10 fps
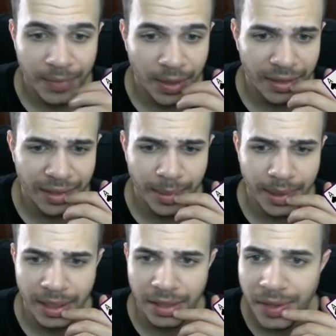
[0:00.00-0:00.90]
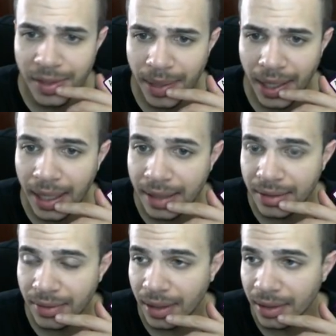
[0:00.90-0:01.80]
Nossa, mano, tá difícil pegar essa,
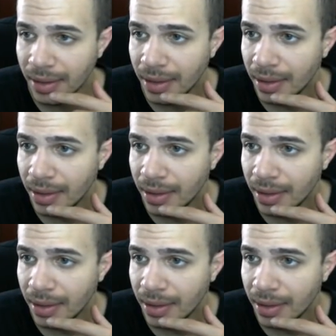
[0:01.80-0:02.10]
hein, velho.